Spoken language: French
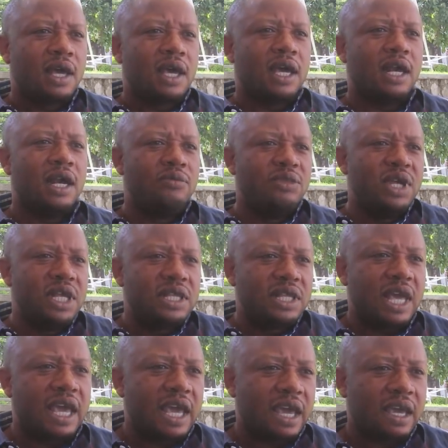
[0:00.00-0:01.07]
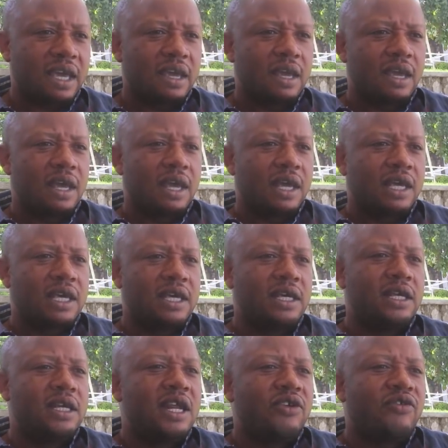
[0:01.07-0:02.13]
et les militaires
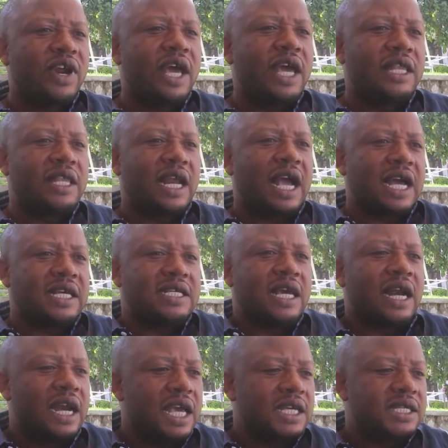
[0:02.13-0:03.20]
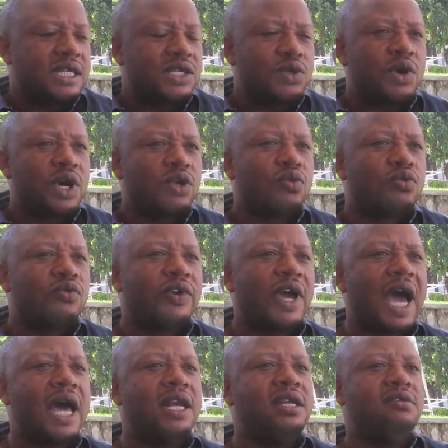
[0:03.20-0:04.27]
qui devraient être casernés se sont retrouvés
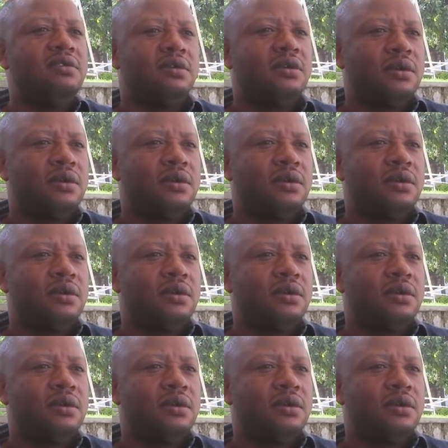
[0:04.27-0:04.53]
à Nîmes,